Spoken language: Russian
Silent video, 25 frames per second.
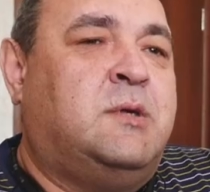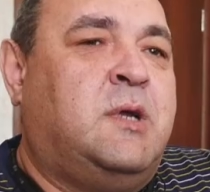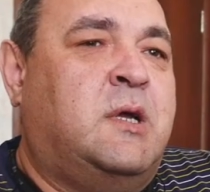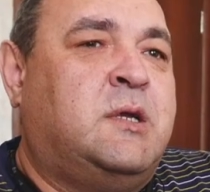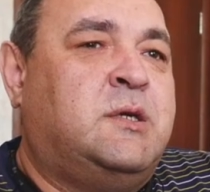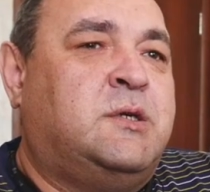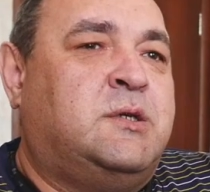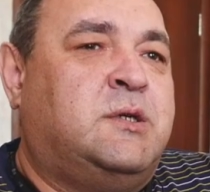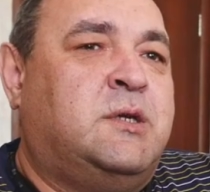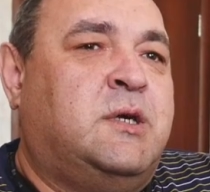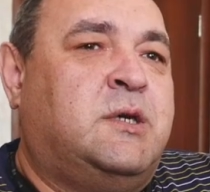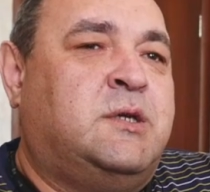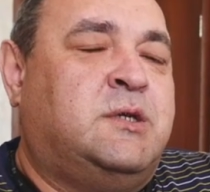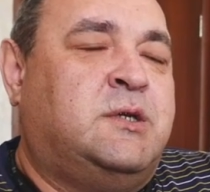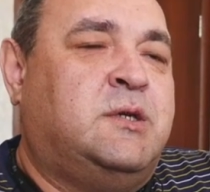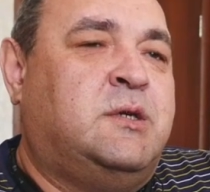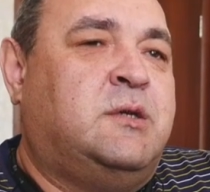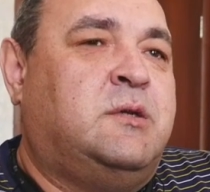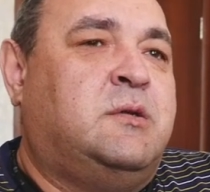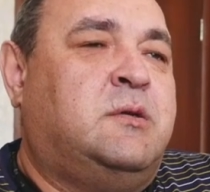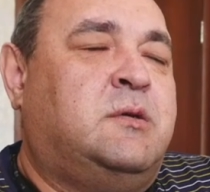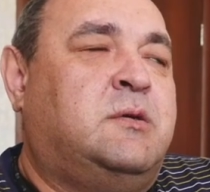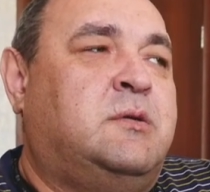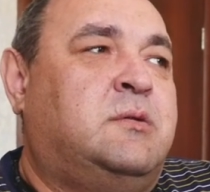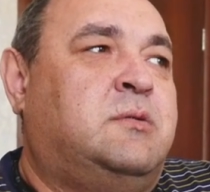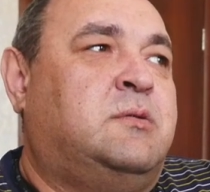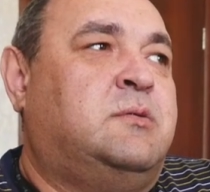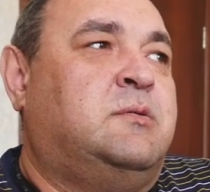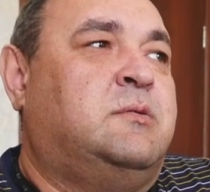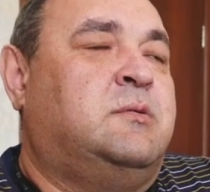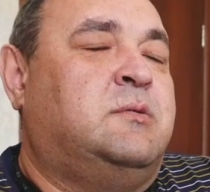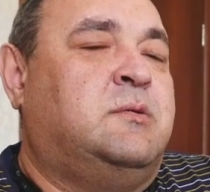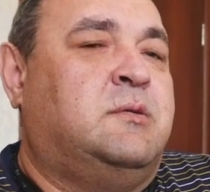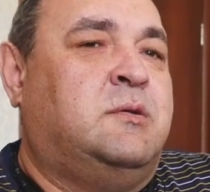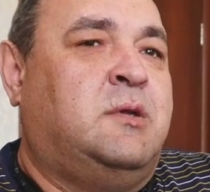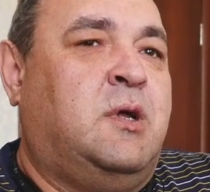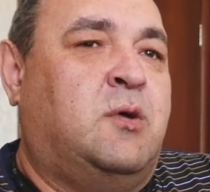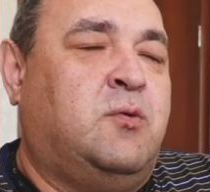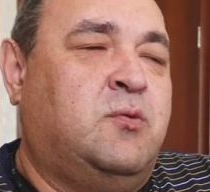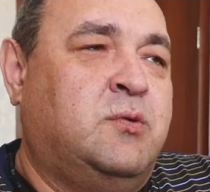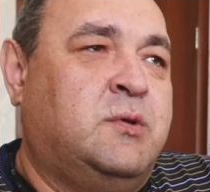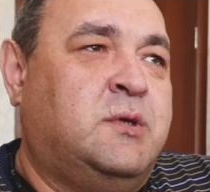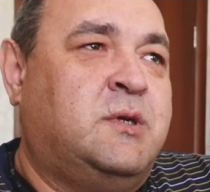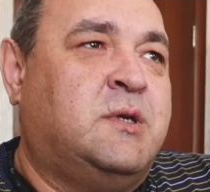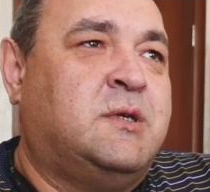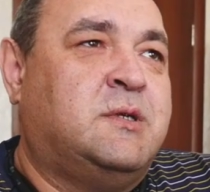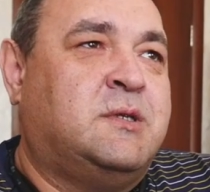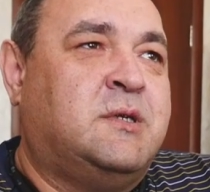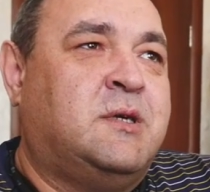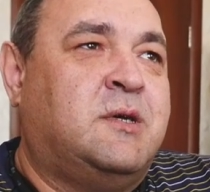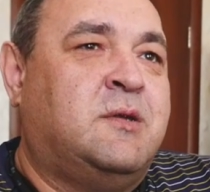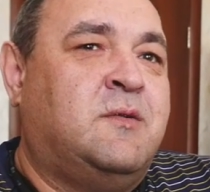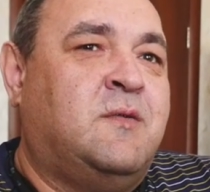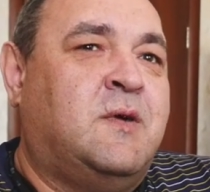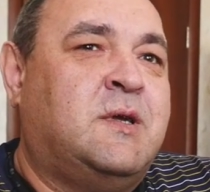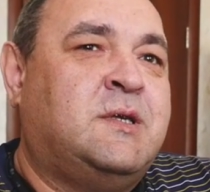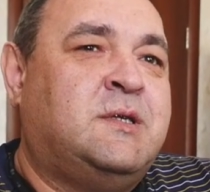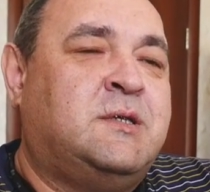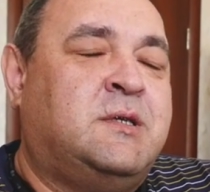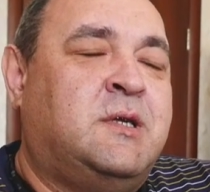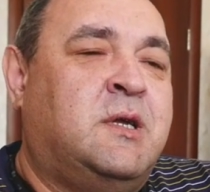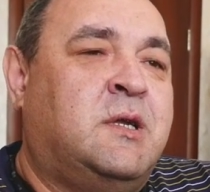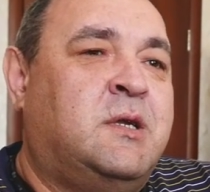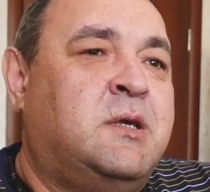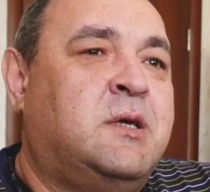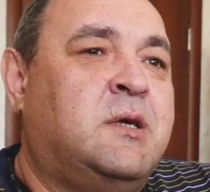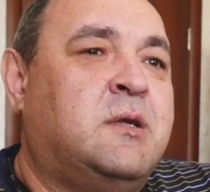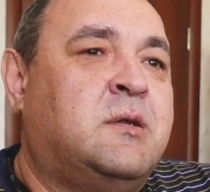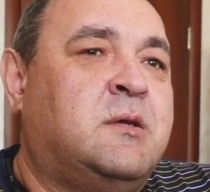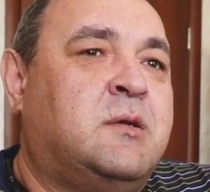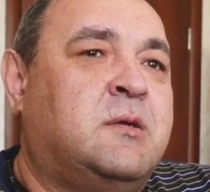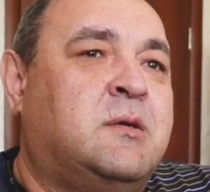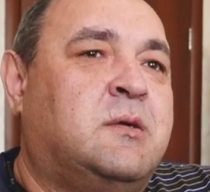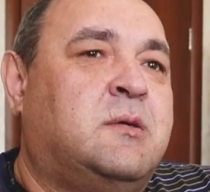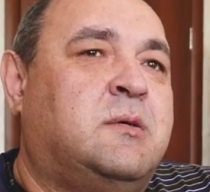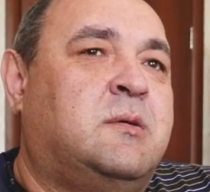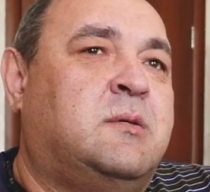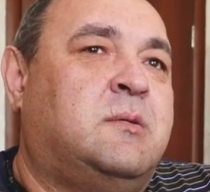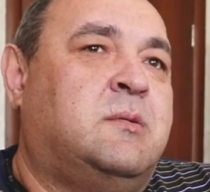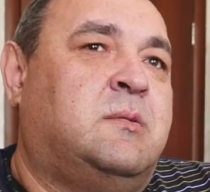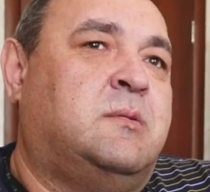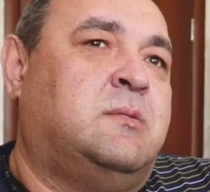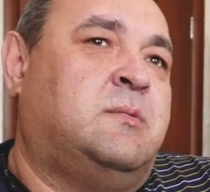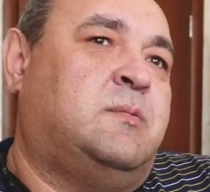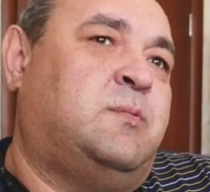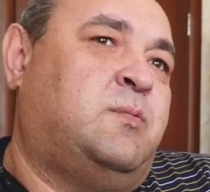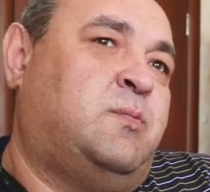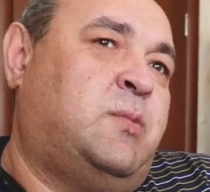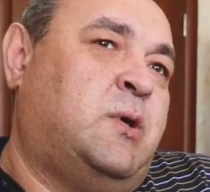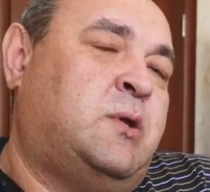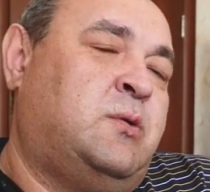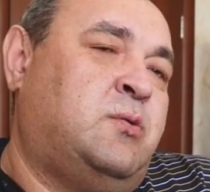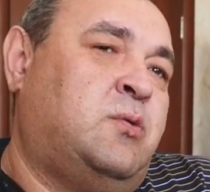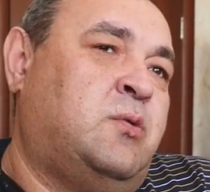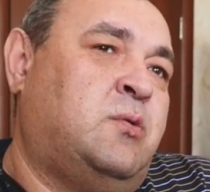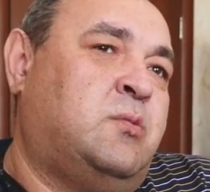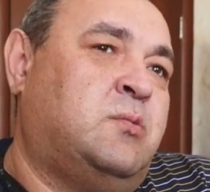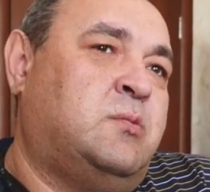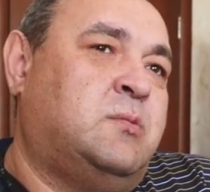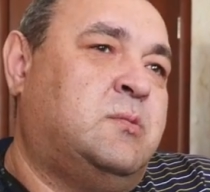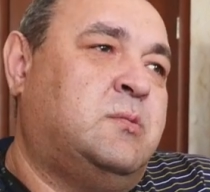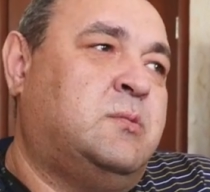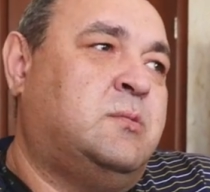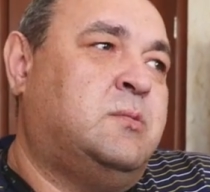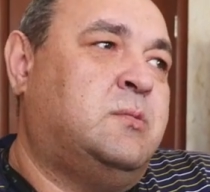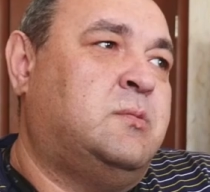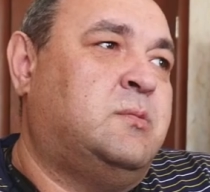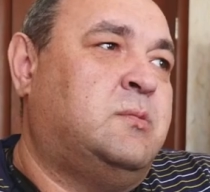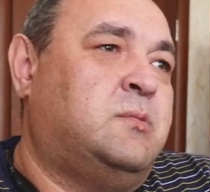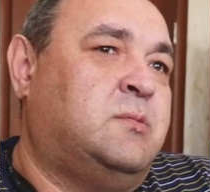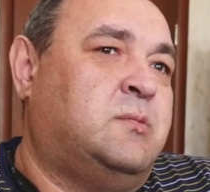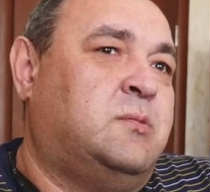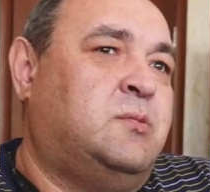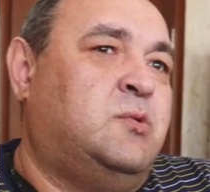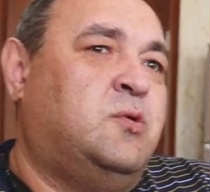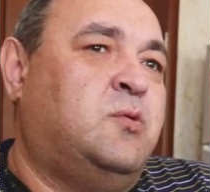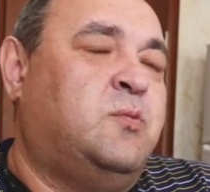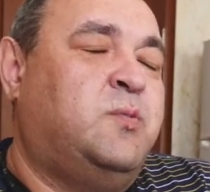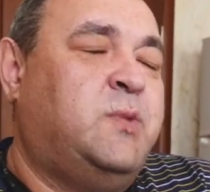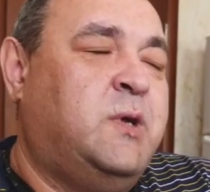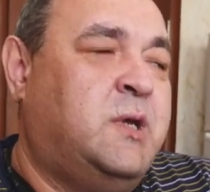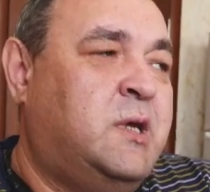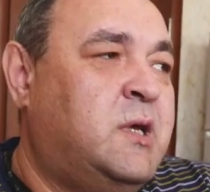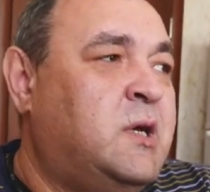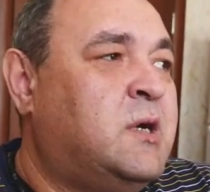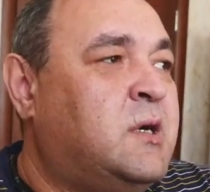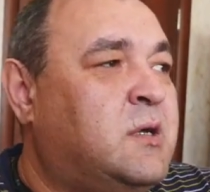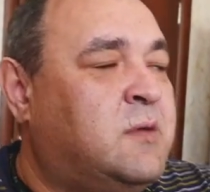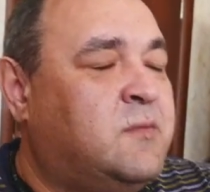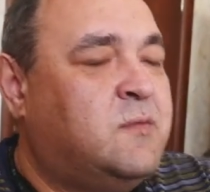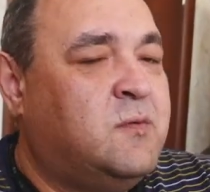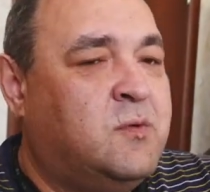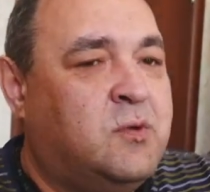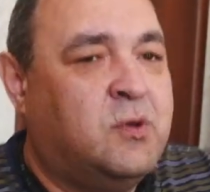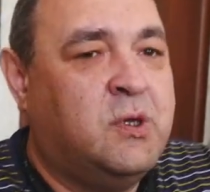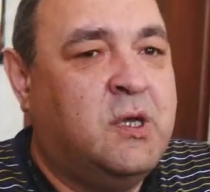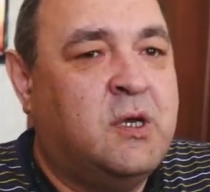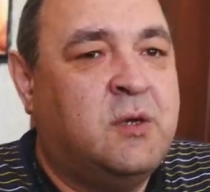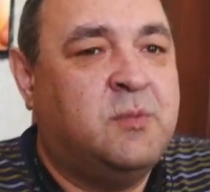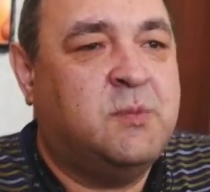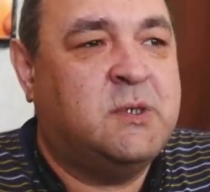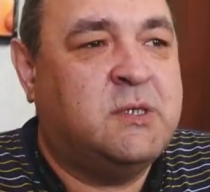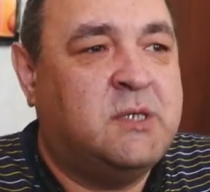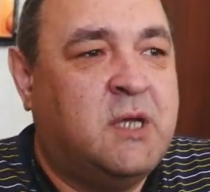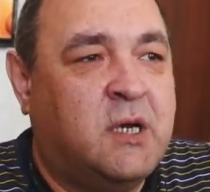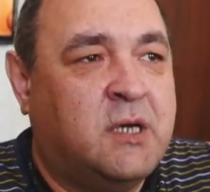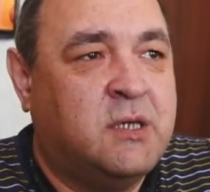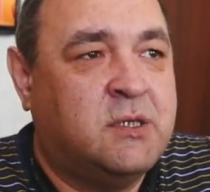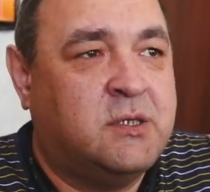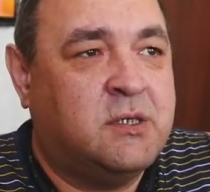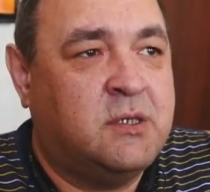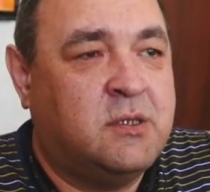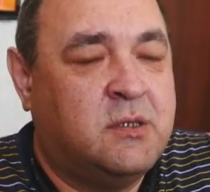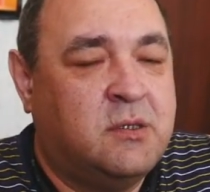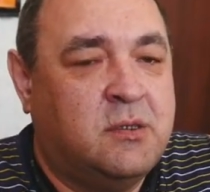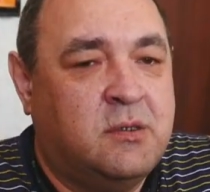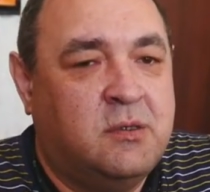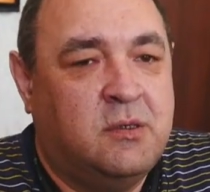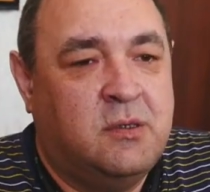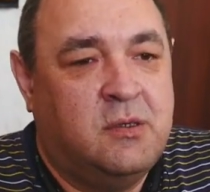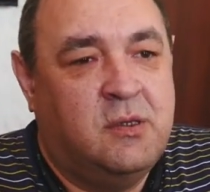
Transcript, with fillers: раньше я жил на Уткинской 21, потом ну, переехал, в других местах жил.